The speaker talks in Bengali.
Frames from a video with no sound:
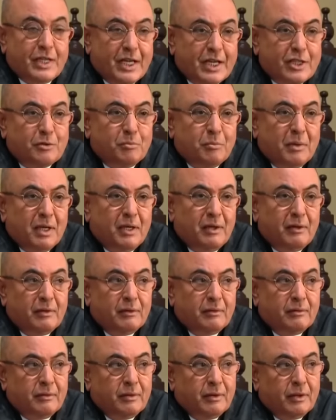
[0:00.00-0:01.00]
এই কেসে
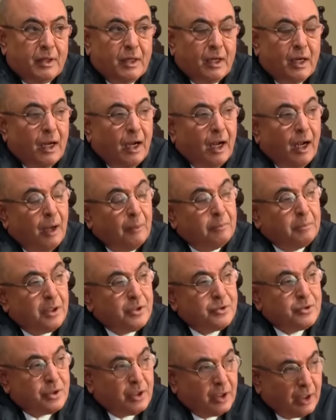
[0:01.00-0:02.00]

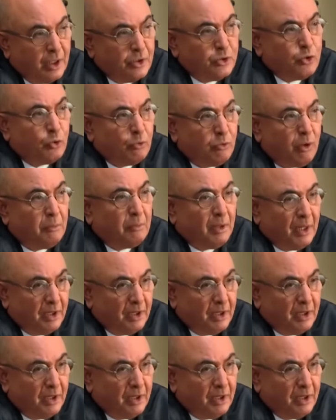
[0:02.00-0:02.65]
আপনার নিজের যমজ